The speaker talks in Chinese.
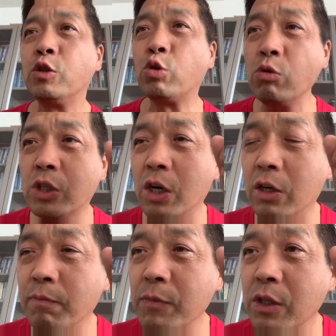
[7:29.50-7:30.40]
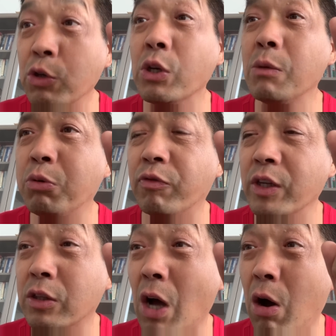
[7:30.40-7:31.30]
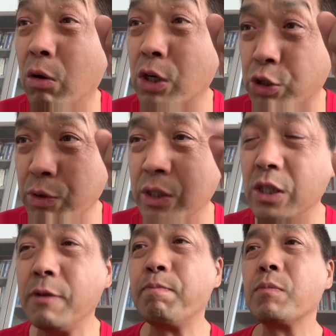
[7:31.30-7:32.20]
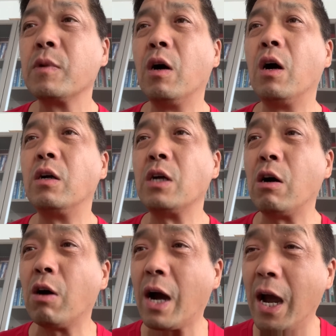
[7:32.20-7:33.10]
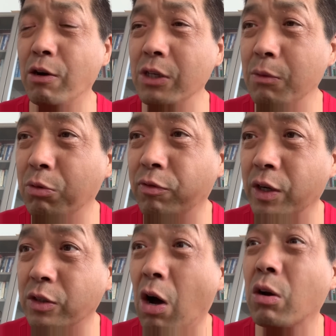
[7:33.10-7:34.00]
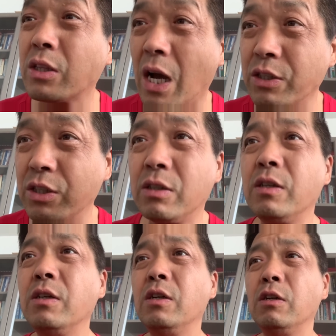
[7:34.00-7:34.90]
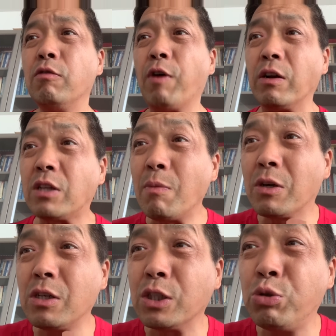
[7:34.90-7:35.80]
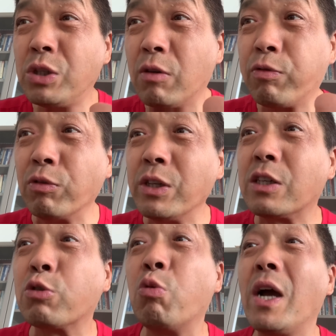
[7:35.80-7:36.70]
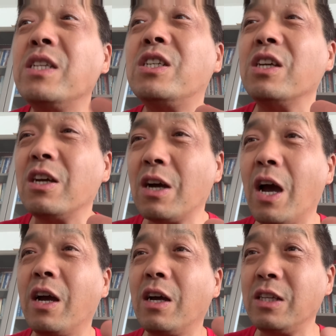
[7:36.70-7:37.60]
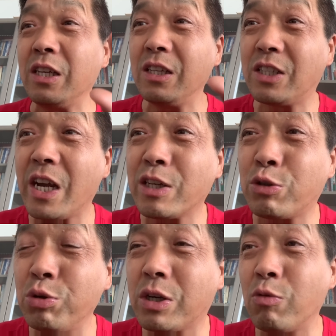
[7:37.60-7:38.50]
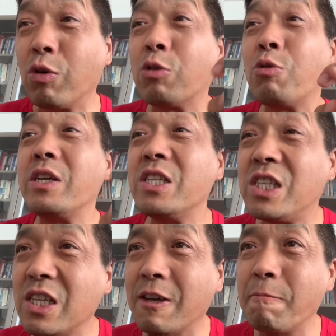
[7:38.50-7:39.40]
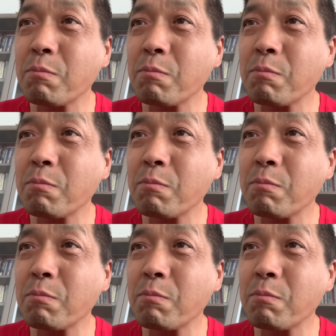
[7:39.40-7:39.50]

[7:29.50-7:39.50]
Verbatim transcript: 东城有一部分到了顺义啊，然后还有一部分到了大兴。反正他们各区政府也是关系，哎，你这个区跟我关系近，